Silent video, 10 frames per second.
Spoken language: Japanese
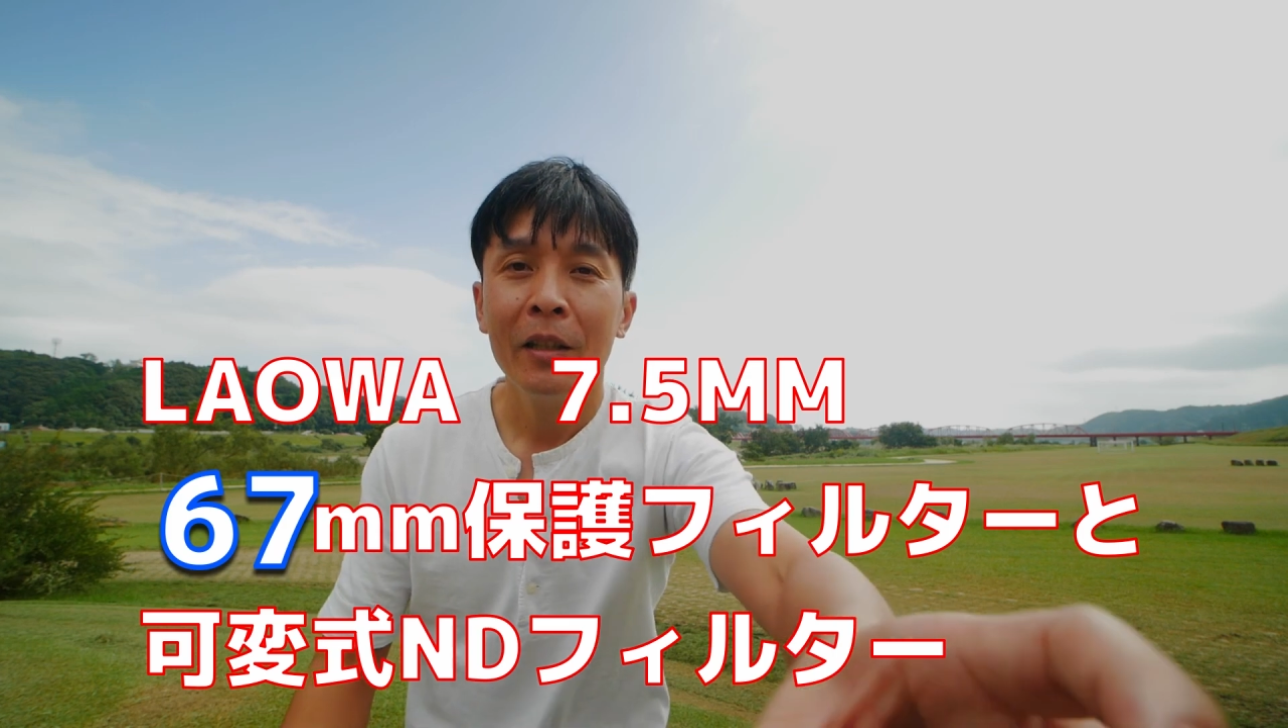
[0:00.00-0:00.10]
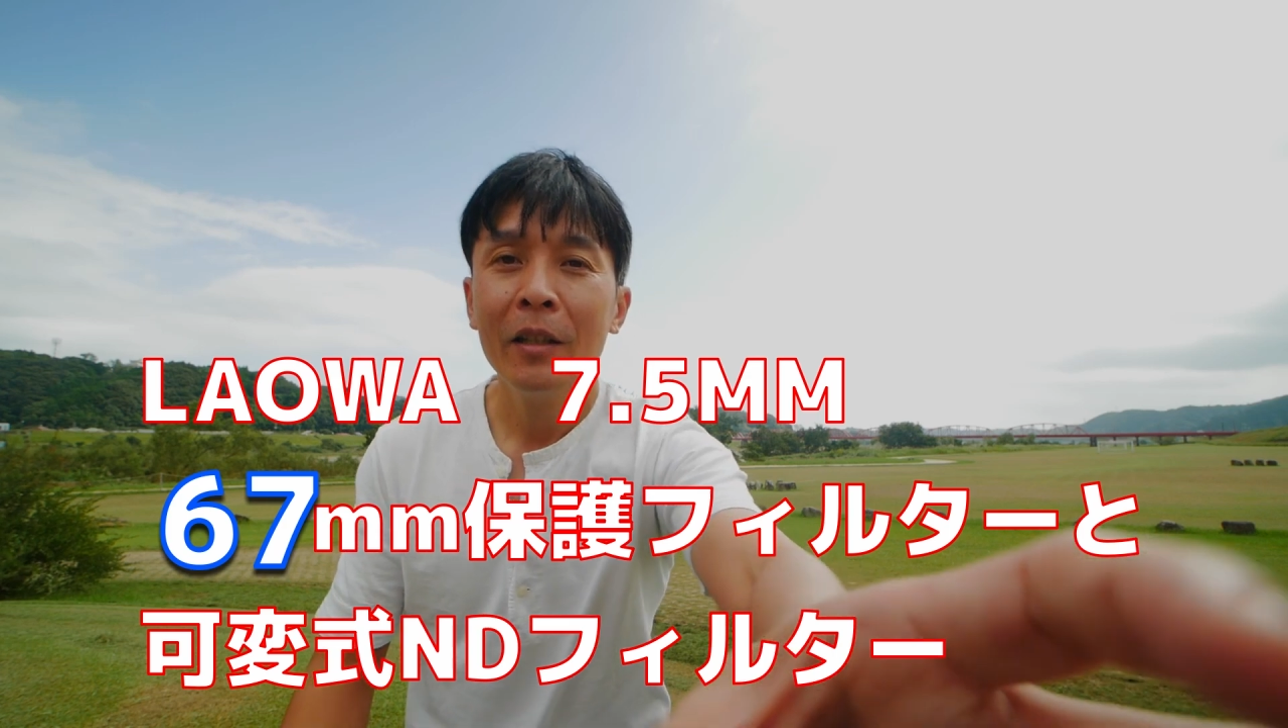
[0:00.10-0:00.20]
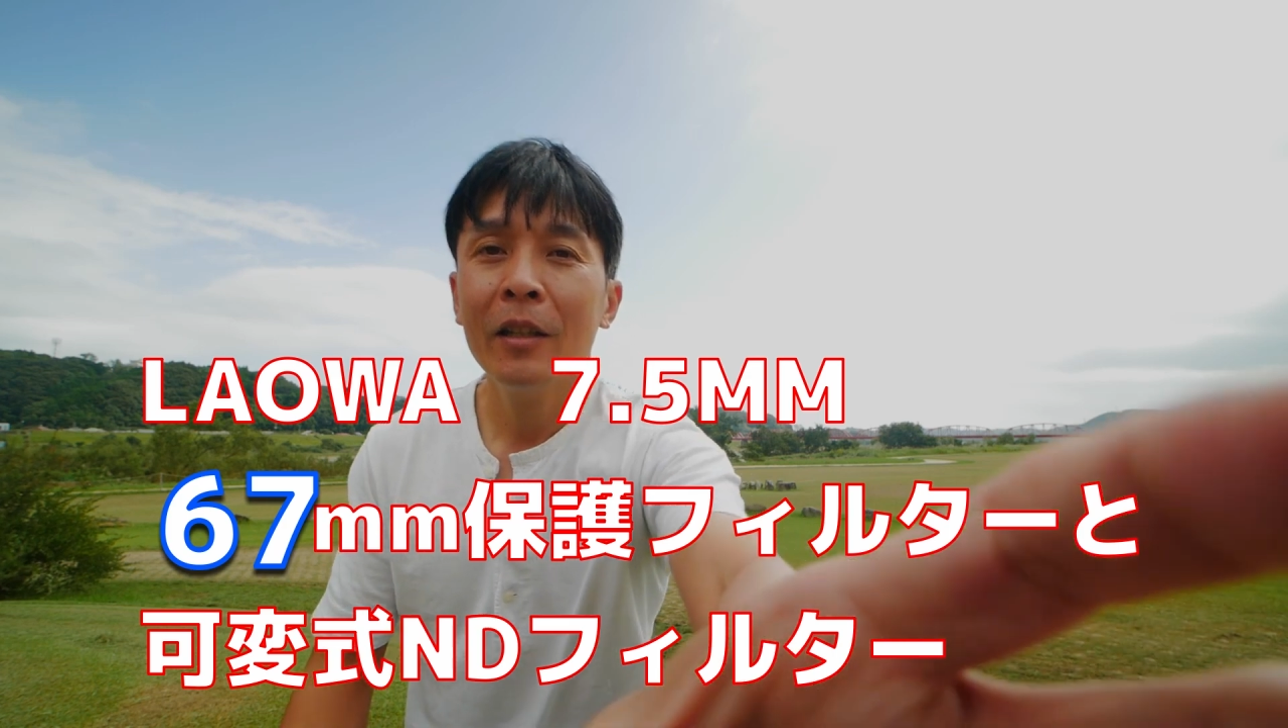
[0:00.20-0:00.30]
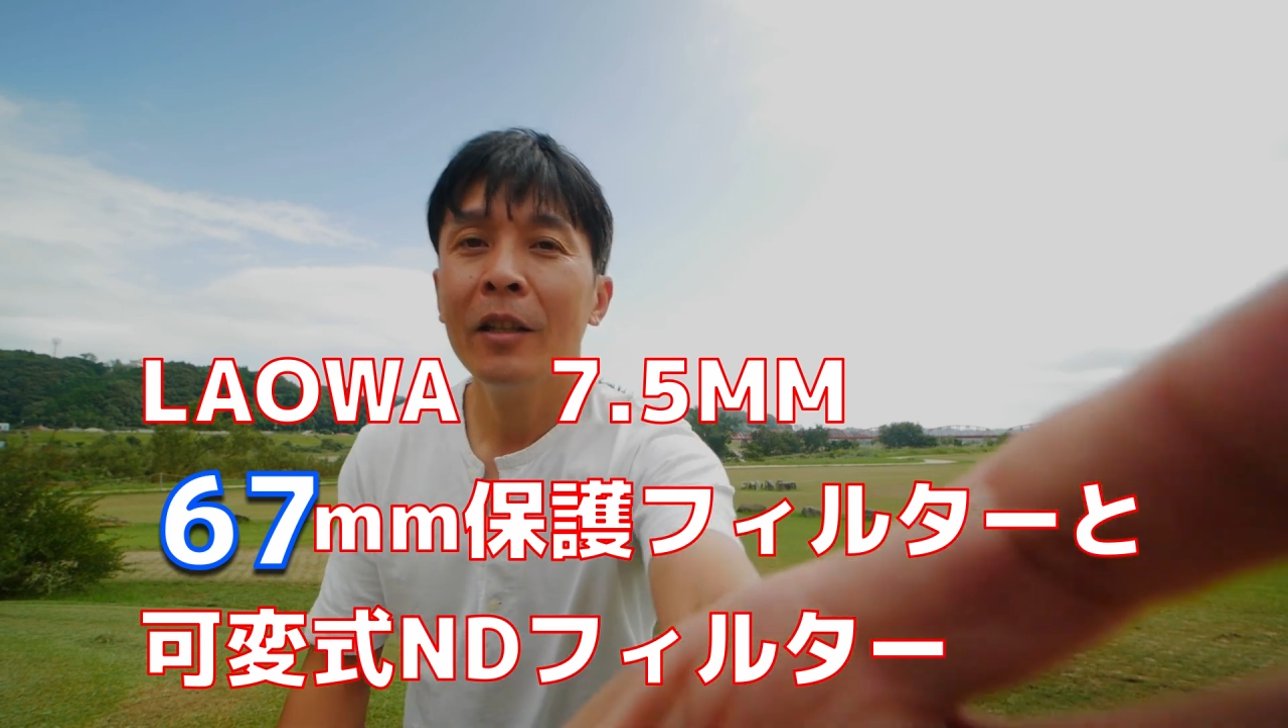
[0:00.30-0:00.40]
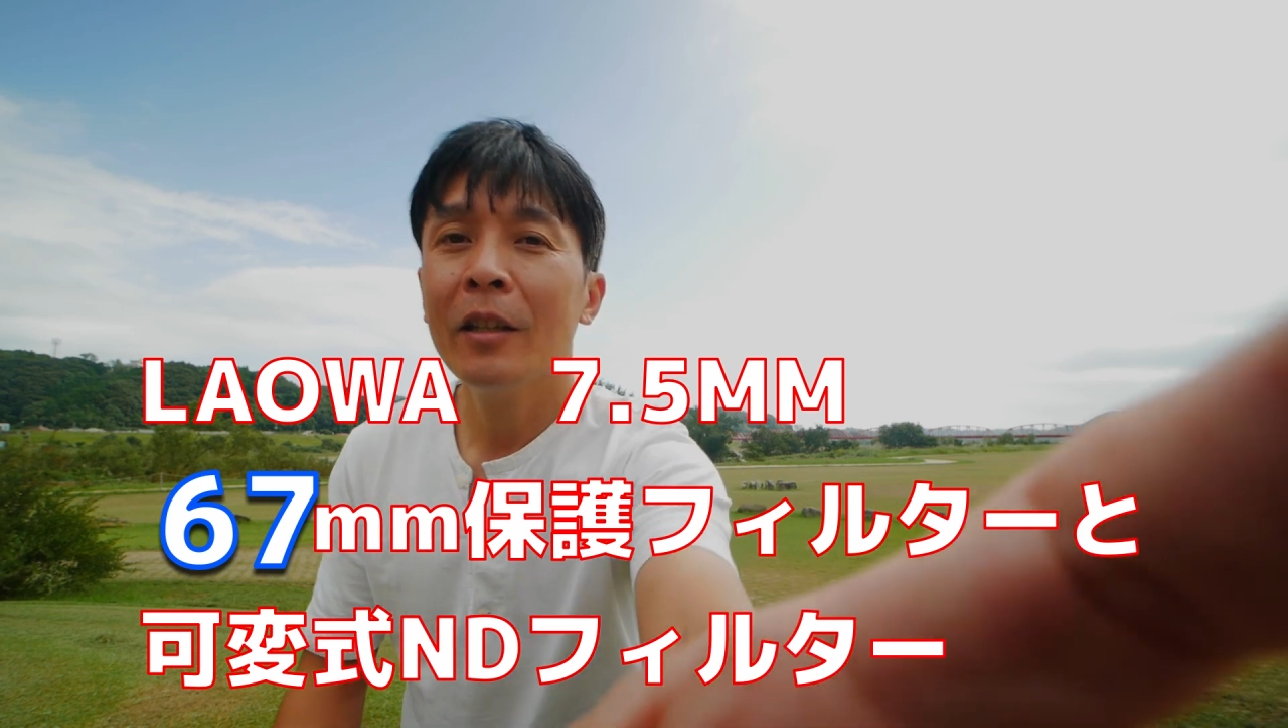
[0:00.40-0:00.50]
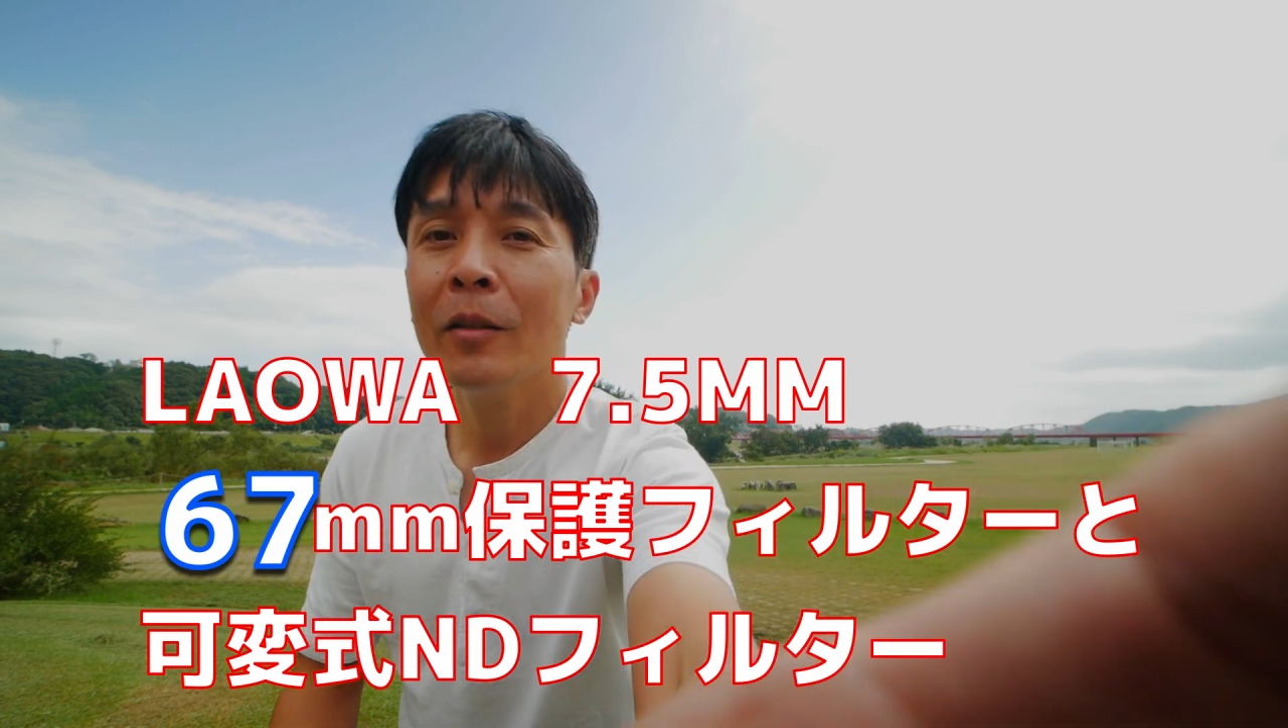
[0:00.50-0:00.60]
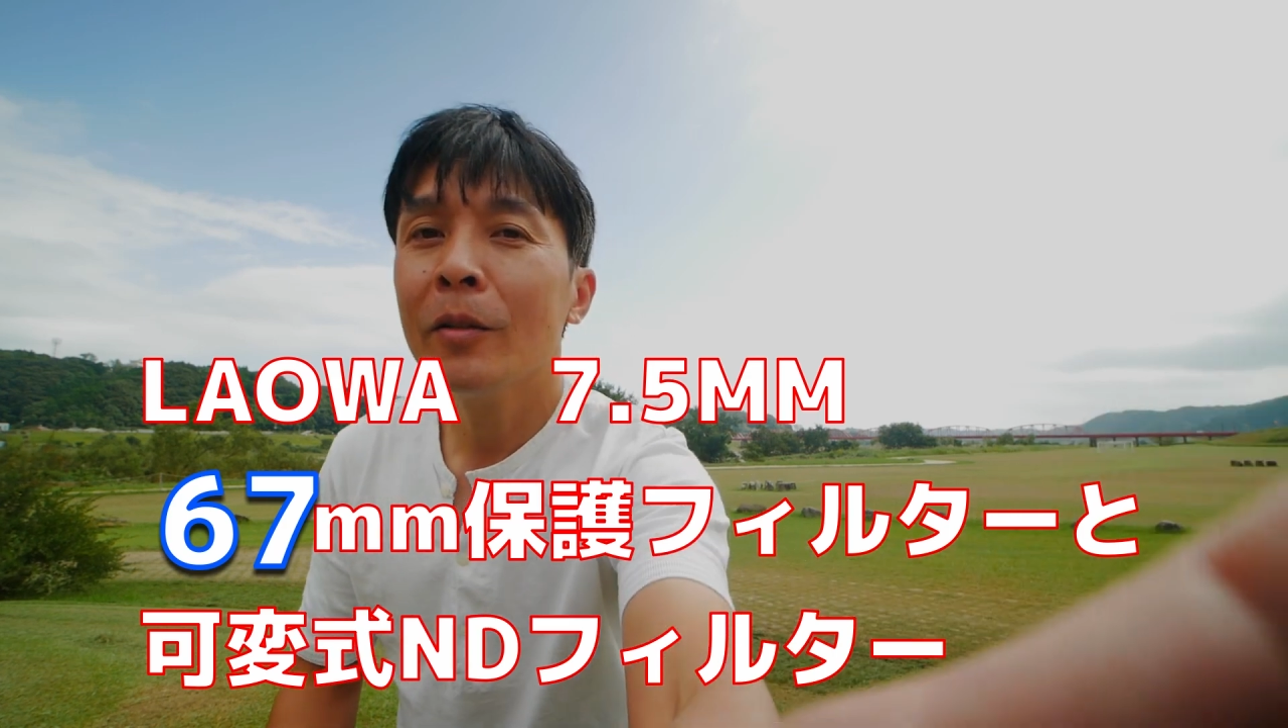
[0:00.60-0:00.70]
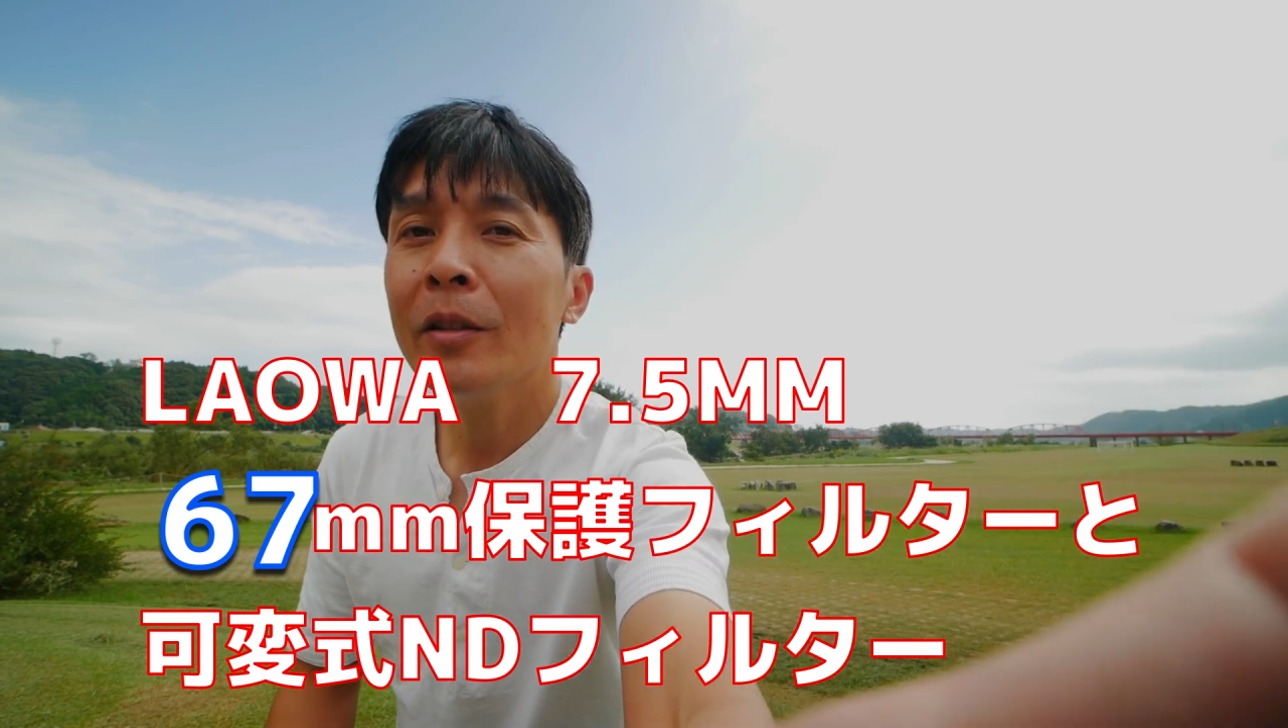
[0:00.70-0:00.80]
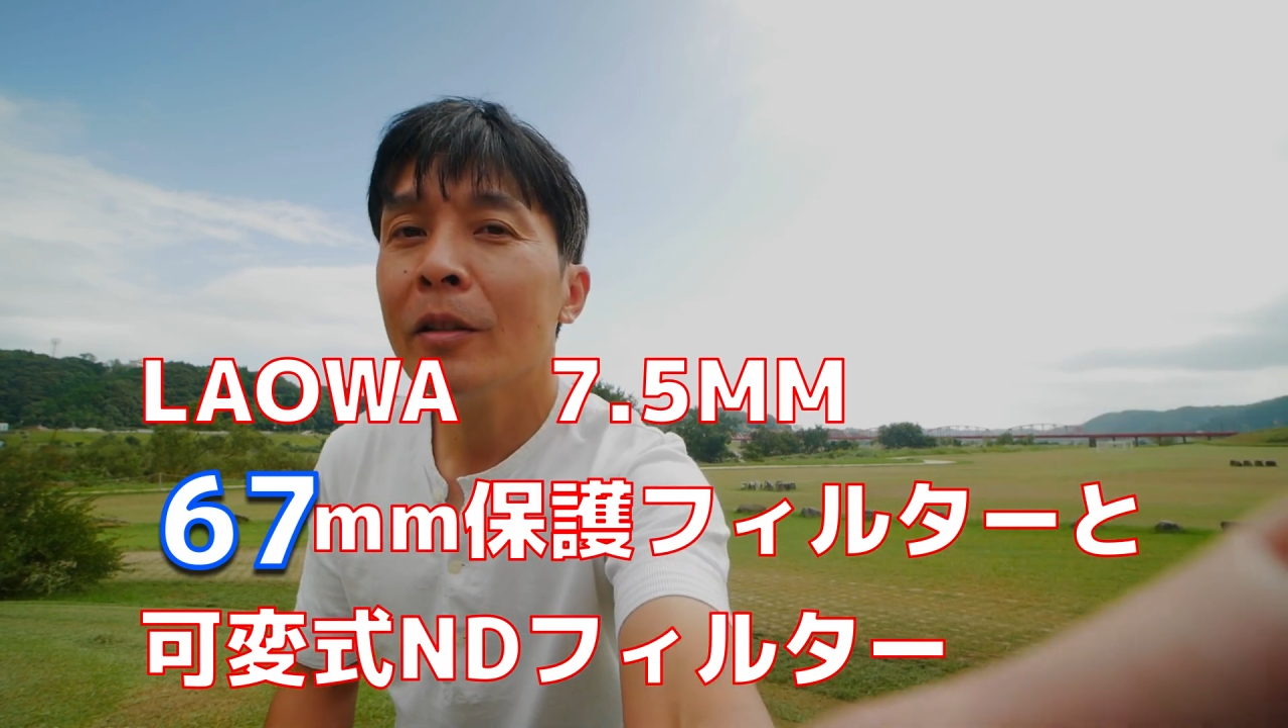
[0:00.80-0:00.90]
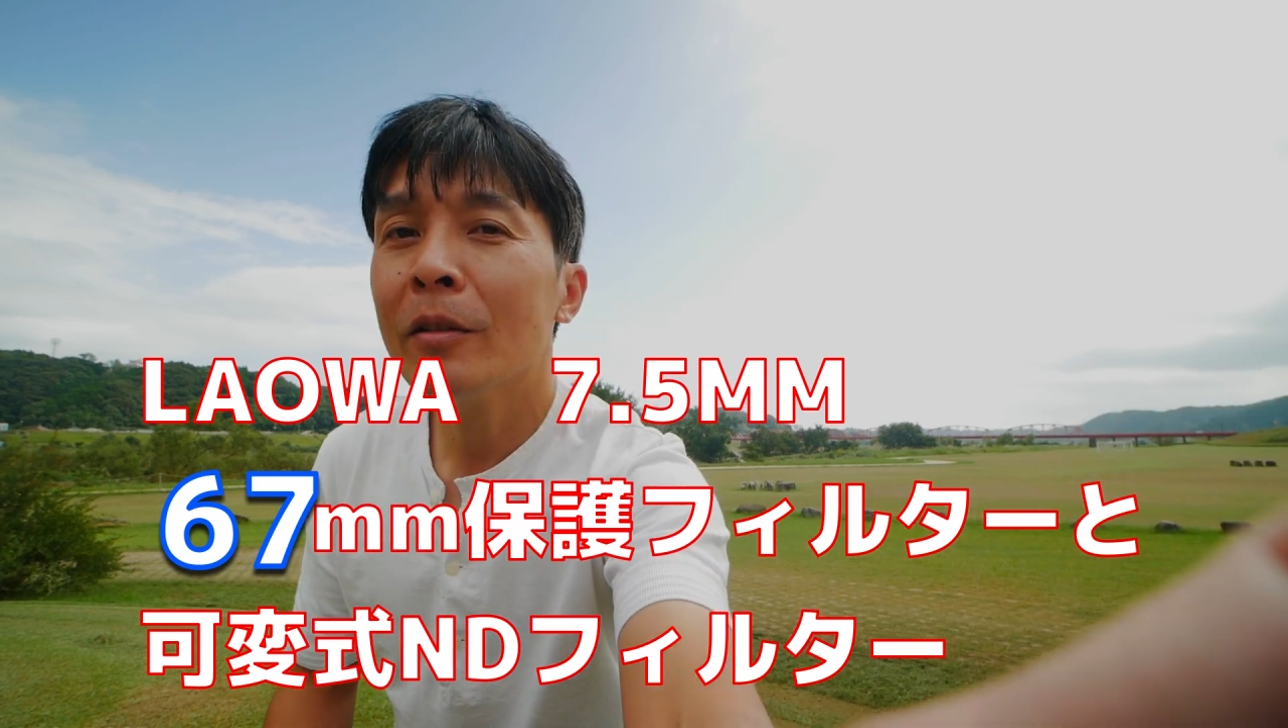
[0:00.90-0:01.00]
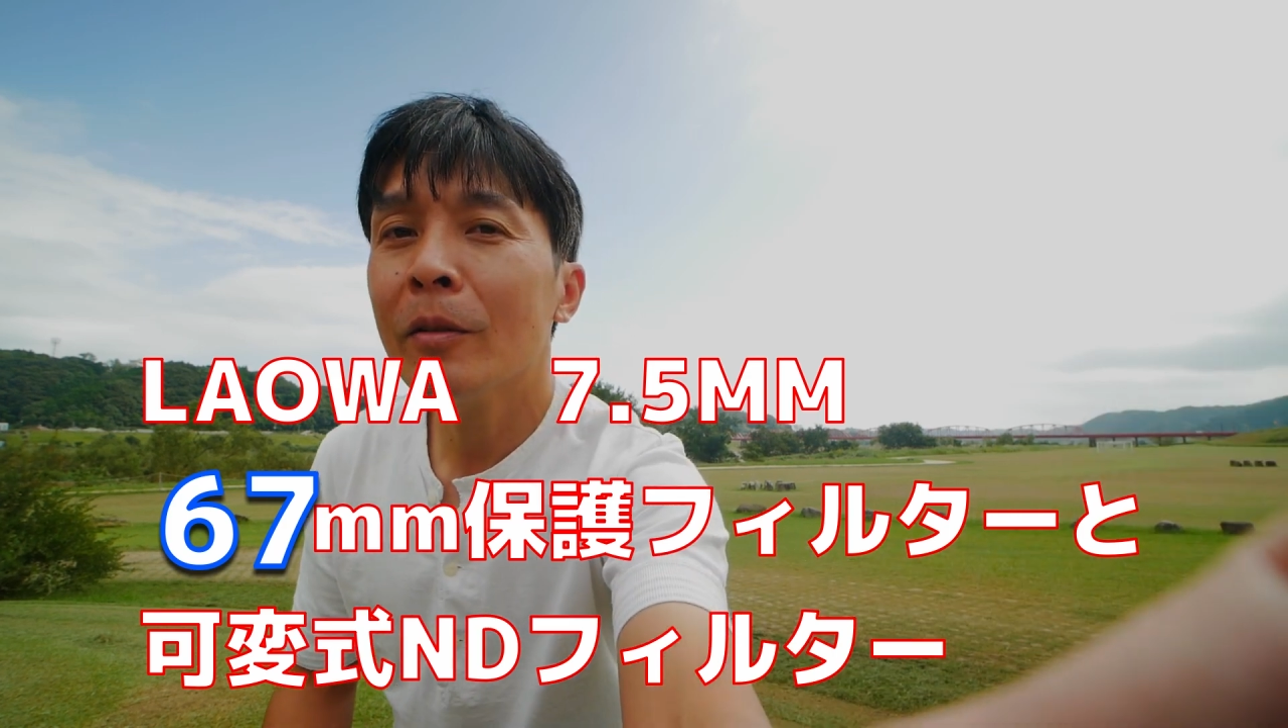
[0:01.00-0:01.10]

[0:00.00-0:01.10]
えー、取り、